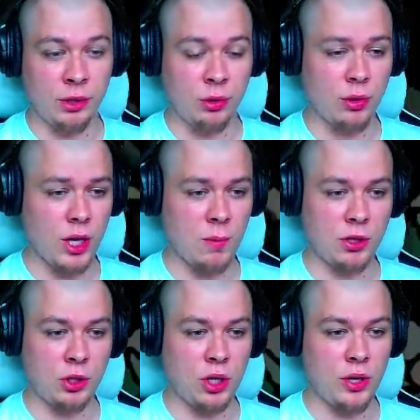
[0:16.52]
drugim
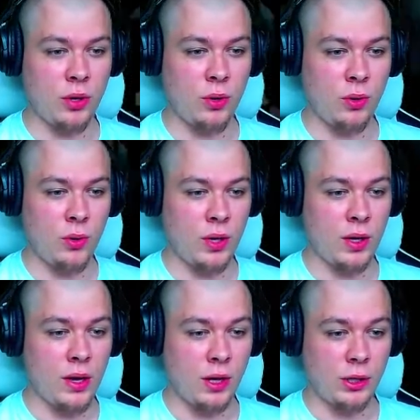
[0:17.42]
odcinku
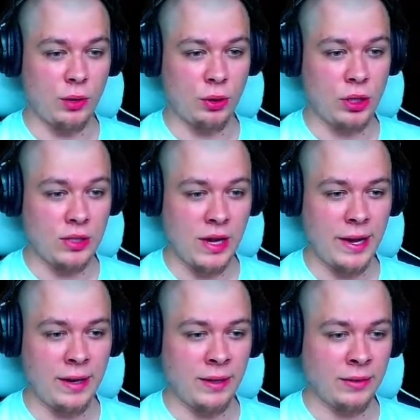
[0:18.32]

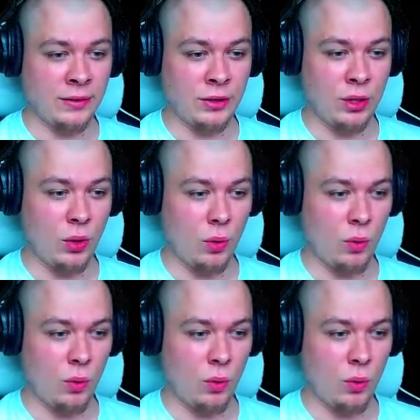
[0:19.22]
Yoshi's Island i...